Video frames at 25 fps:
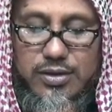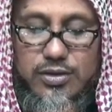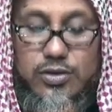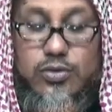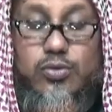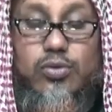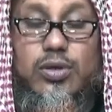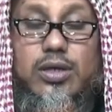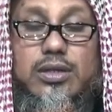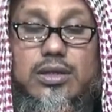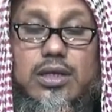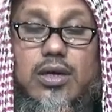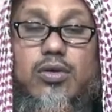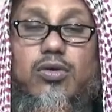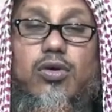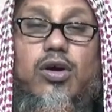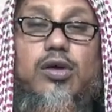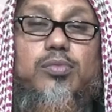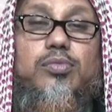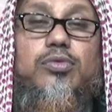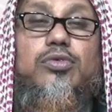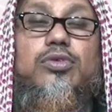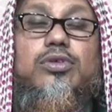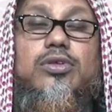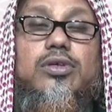সুরা
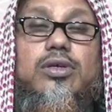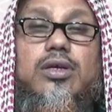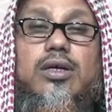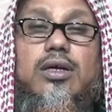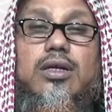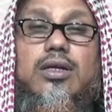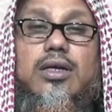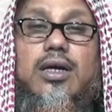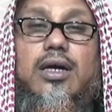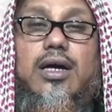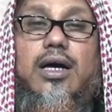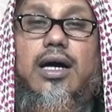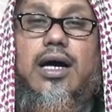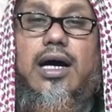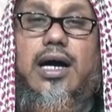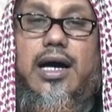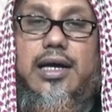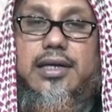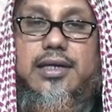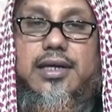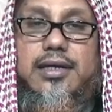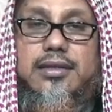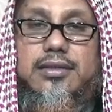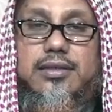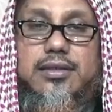তাওয়াবন
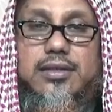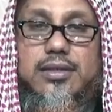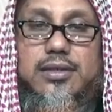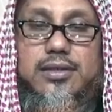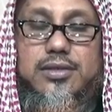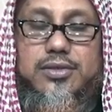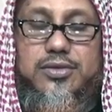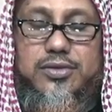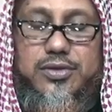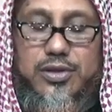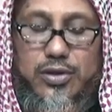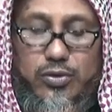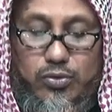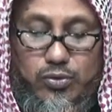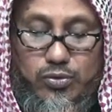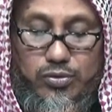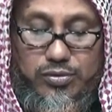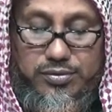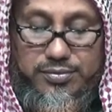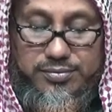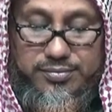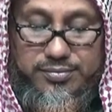আয়াত তেরো